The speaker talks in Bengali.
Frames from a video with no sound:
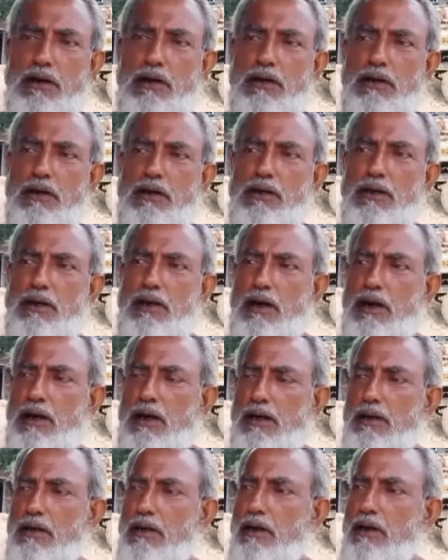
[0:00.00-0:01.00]
এদিক দিয়া
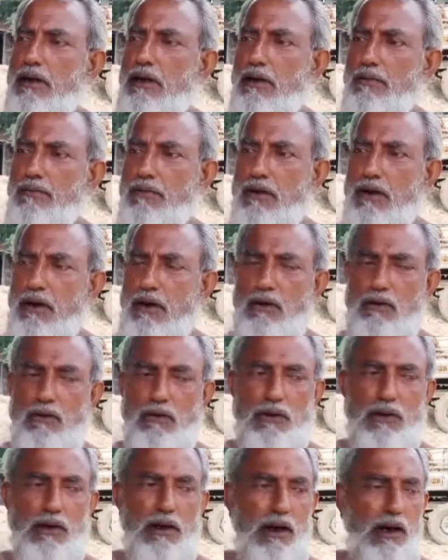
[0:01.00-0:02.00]
তেলিয়ামরা
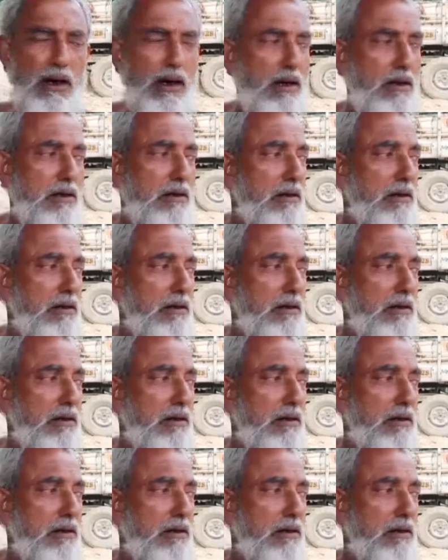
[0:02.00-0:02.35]
ওইয়া